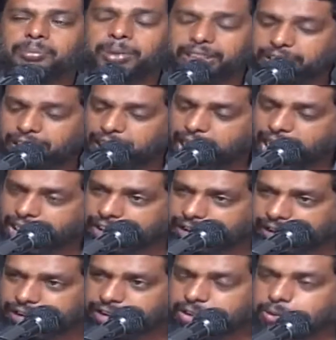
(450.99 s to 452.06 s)
பெண்களாக
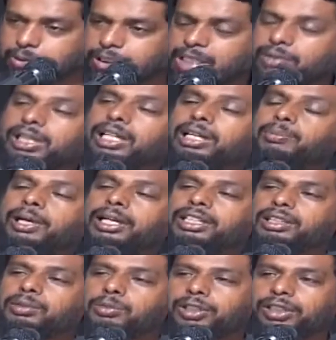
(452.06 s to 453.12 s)
இருக்கக்கூடியவர்கள்
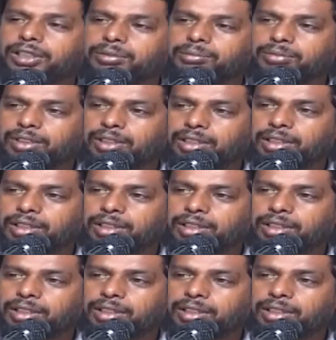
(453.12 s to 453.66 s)
படிக்க முடியும்